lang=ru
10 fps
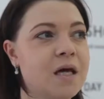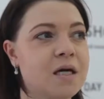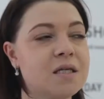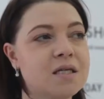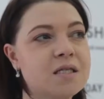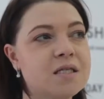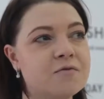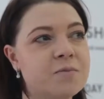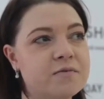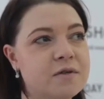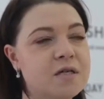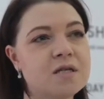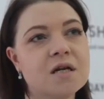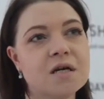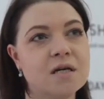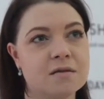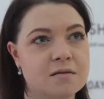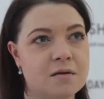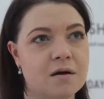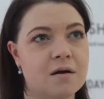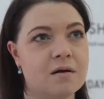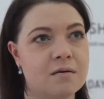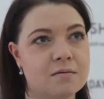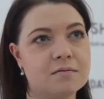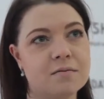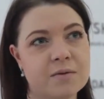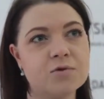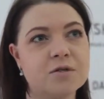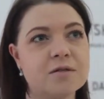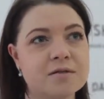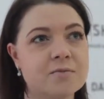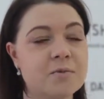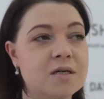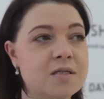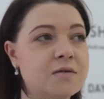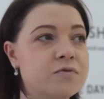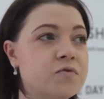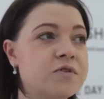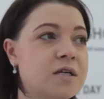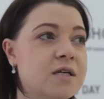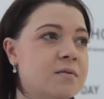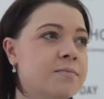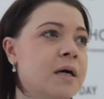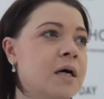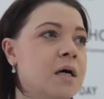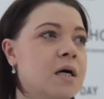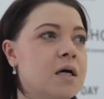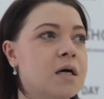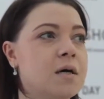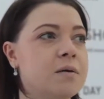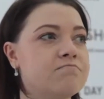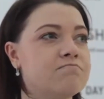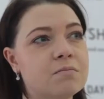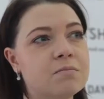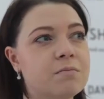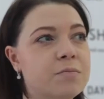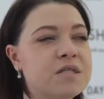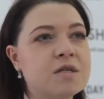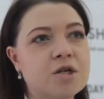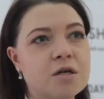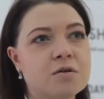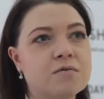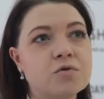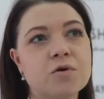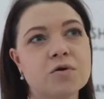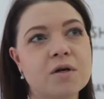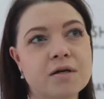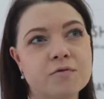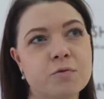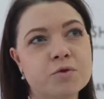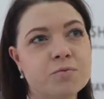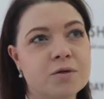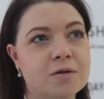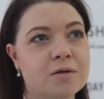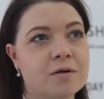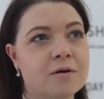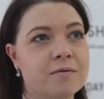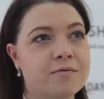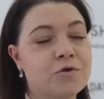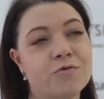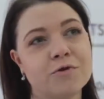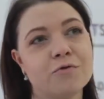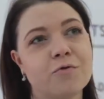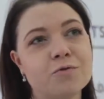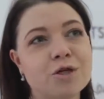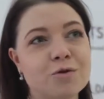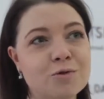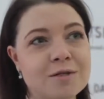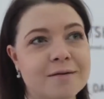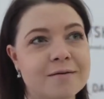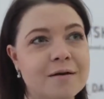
отразится в первые несколько лет на работе интернет-магазинов, но в целом а, по истечении двух-трех лет, в общем-то, все войдет в общее русло.